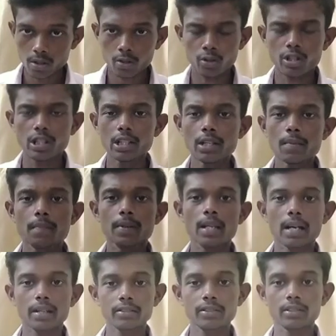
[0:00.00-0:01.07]
तो चलिए
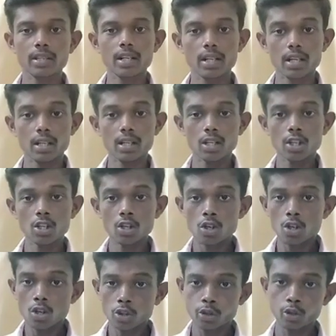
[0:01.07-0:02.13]
बिना किसी देरी के
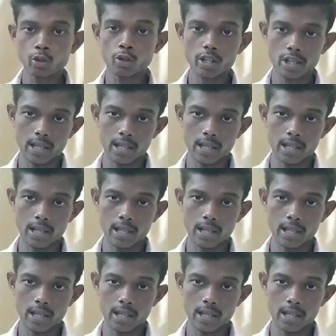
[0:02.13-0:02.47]
शुरू